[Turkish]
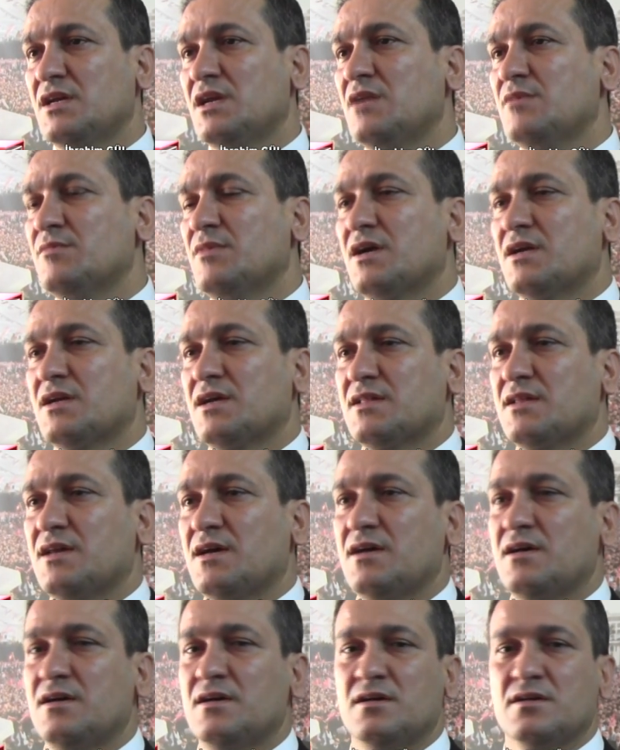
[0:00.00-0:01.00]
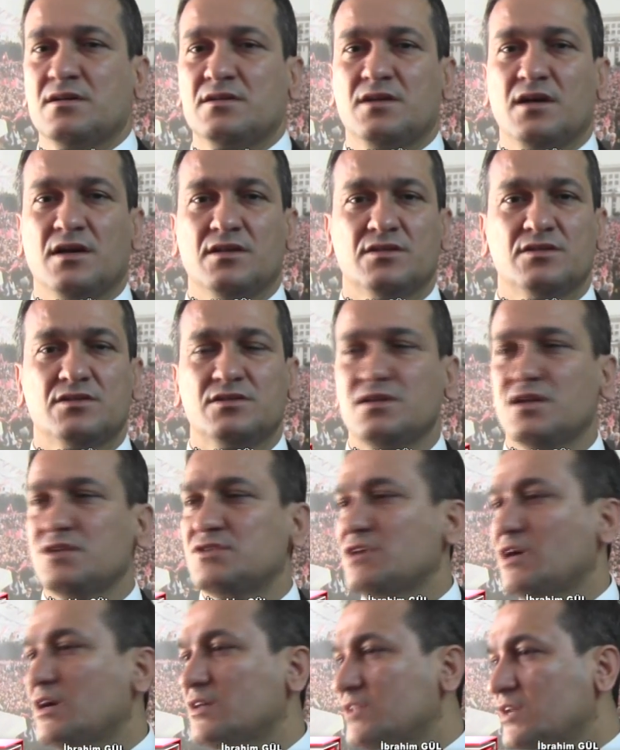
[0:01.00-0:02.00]
yerel manada
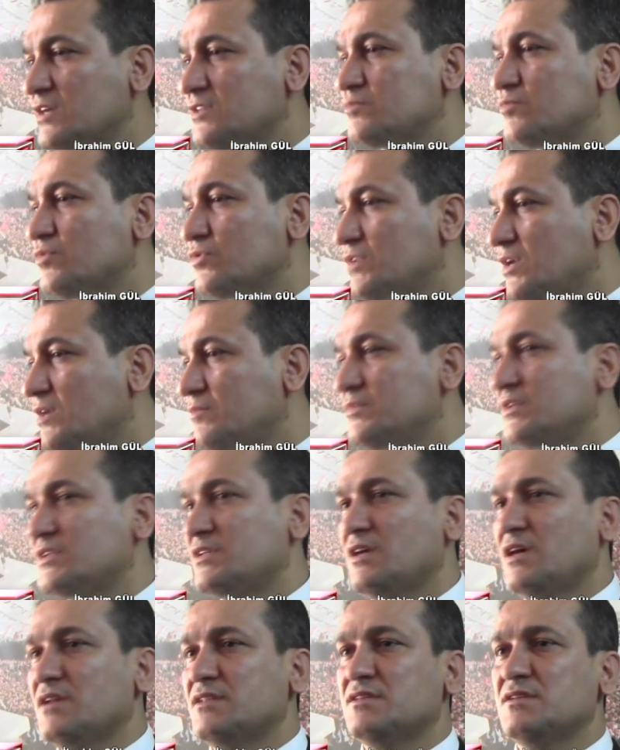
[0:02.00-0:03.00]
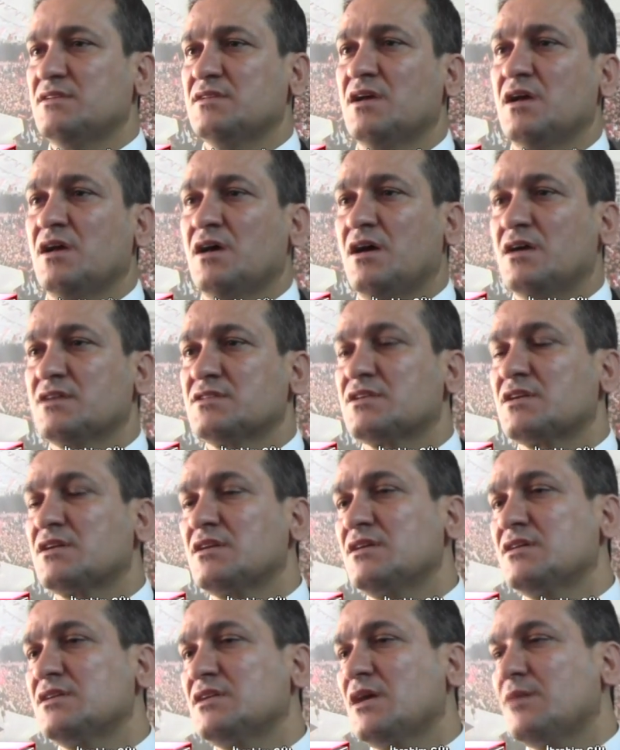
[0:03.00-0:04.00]
kendisine çağdaş modern bir kentin
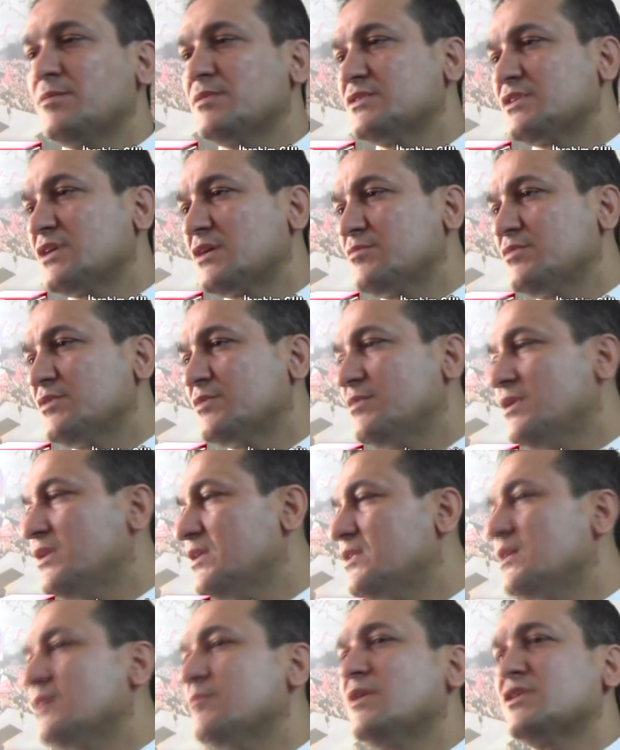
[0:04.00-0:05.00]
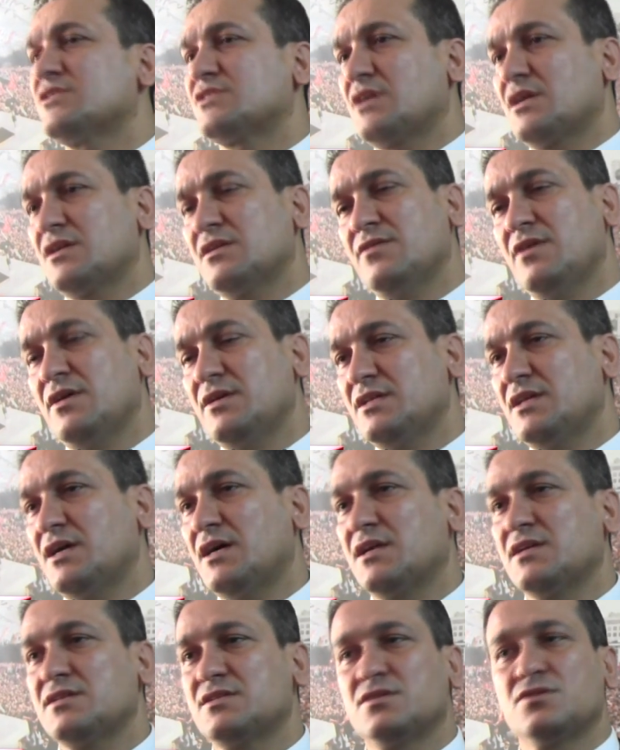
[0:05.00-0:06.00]
hazırlığını yapacak bir belediye başkanını ve
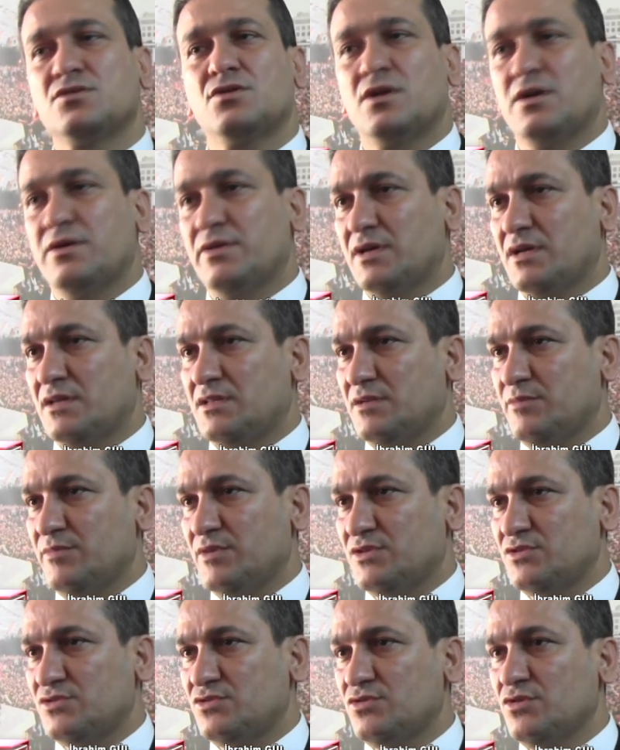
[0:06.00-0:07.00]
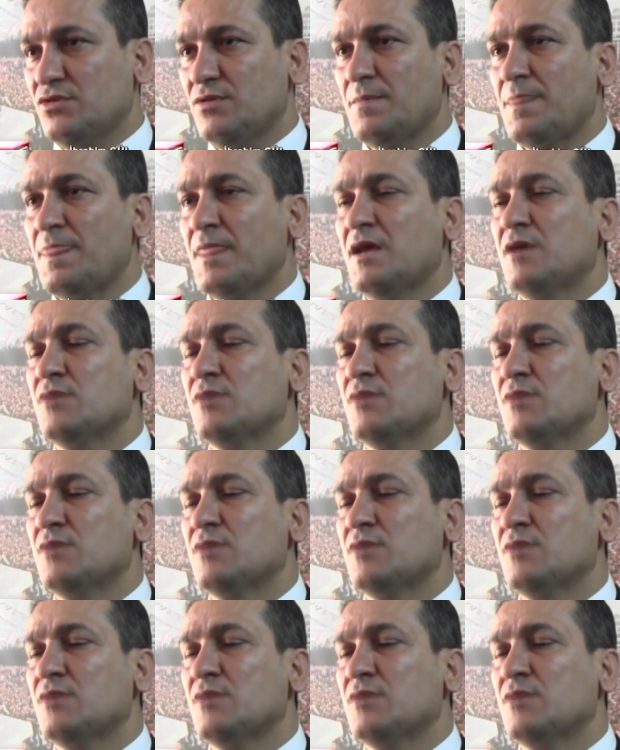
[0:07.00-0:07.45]
idaresini göreve getirmek istiyor.